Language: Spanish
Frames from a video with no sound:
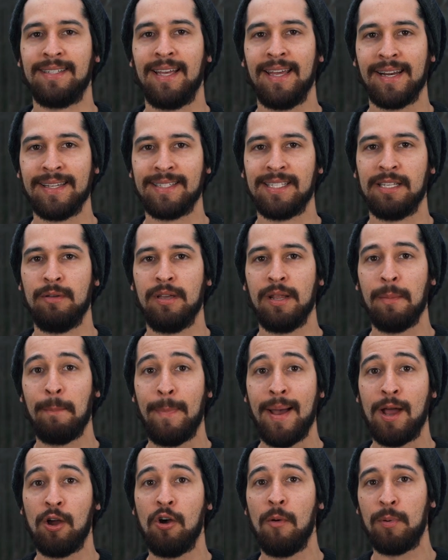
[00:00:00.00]
deseen recibir
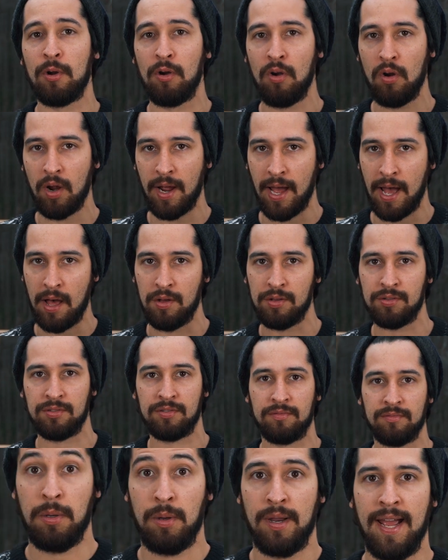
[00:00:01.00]
pagos
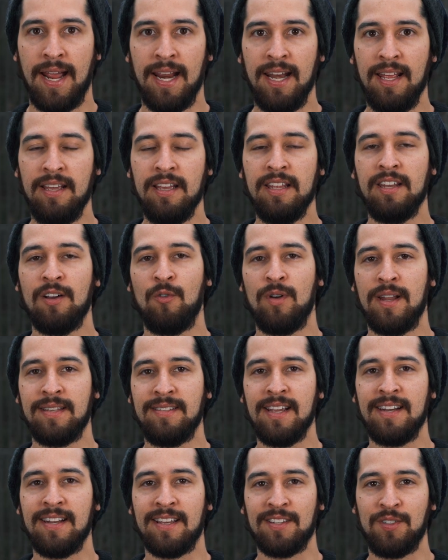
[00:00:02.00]
prolongados deberán elegir una
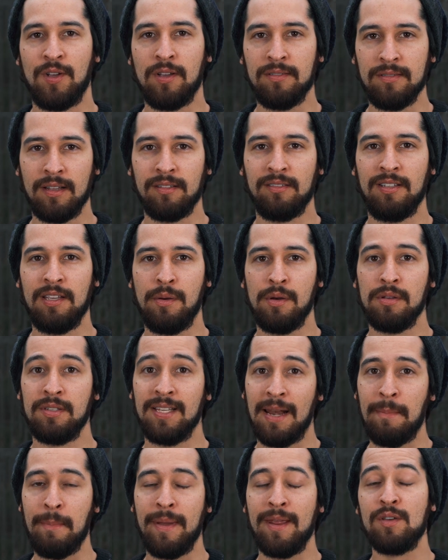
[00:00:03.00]
asignación de activos
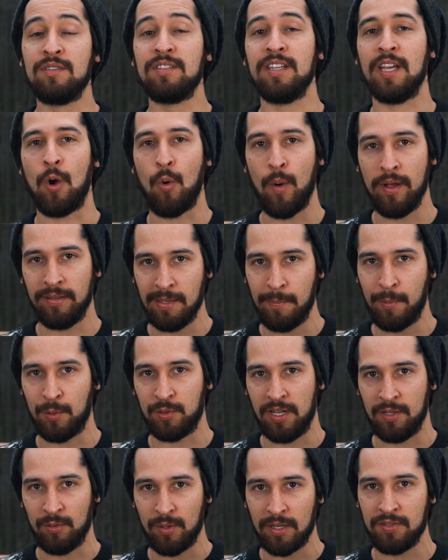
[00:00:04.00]
de al menos
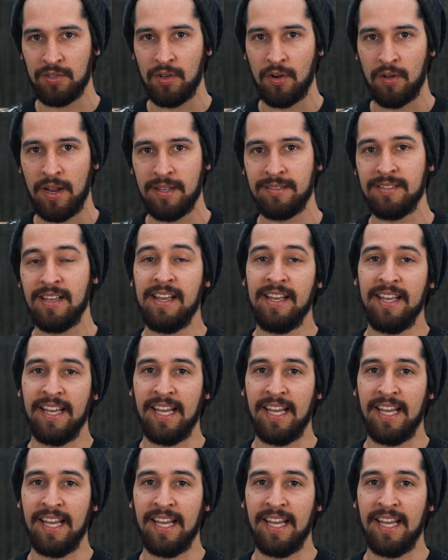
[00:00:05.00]
50% acciones